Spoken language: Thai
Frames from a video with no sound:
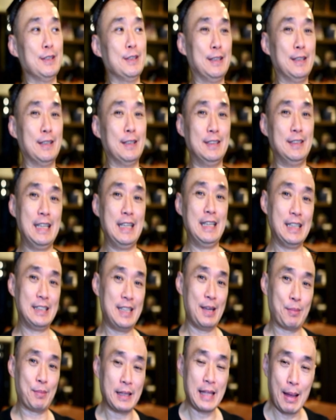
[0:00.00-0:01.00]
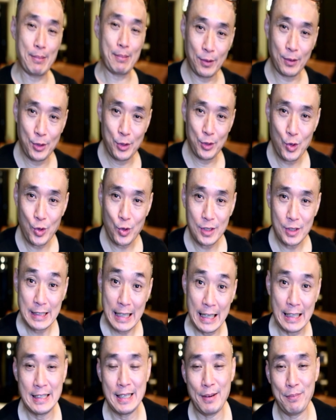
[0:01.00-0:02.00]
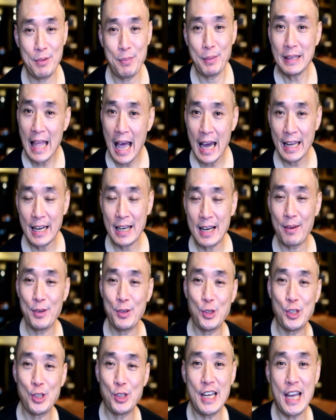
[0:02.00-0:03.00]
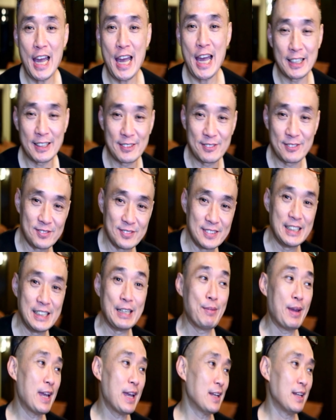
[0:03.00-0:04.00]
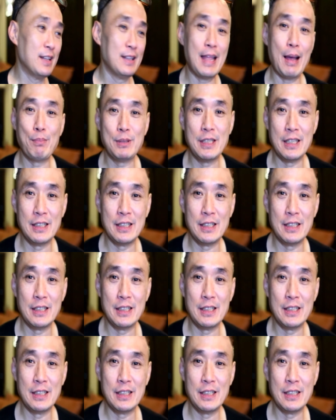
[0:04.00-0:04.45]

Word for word: 20กับทำตอนอายุ40นี่มันต่างกันแล้วครับอายุใช้งานจริงไหมทำ